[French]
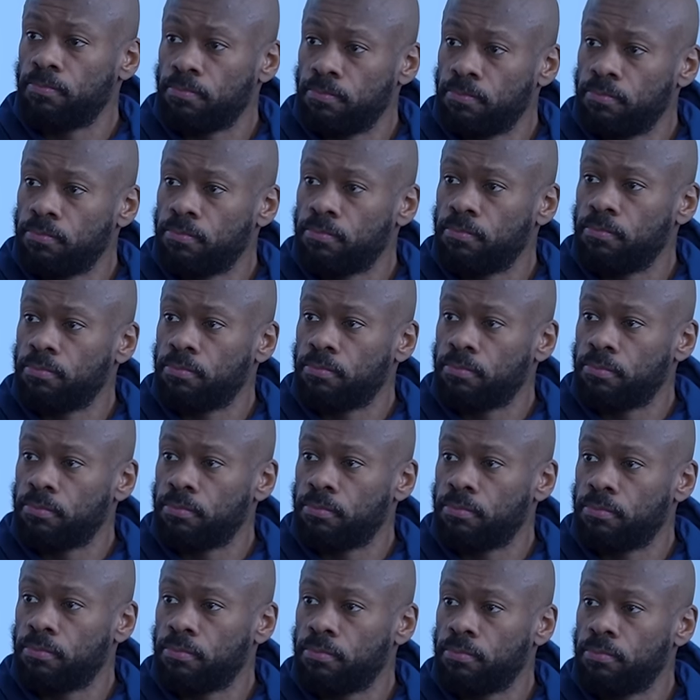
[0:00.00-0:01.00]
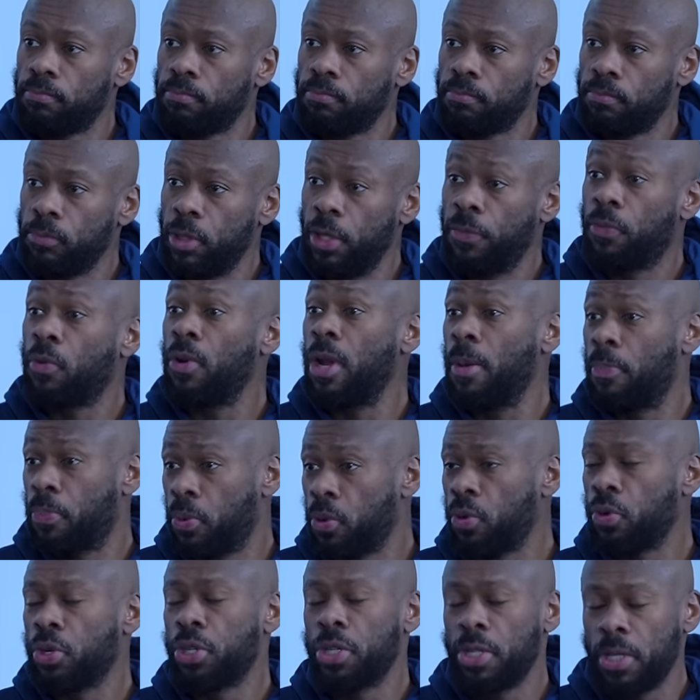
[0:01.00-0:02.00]
moment ils, ils, font la
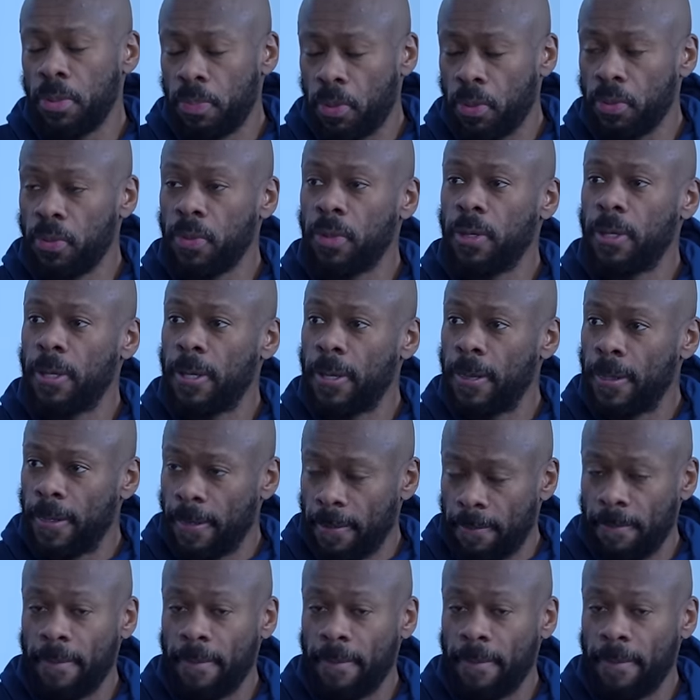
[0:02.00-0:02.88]
fausse pub, tu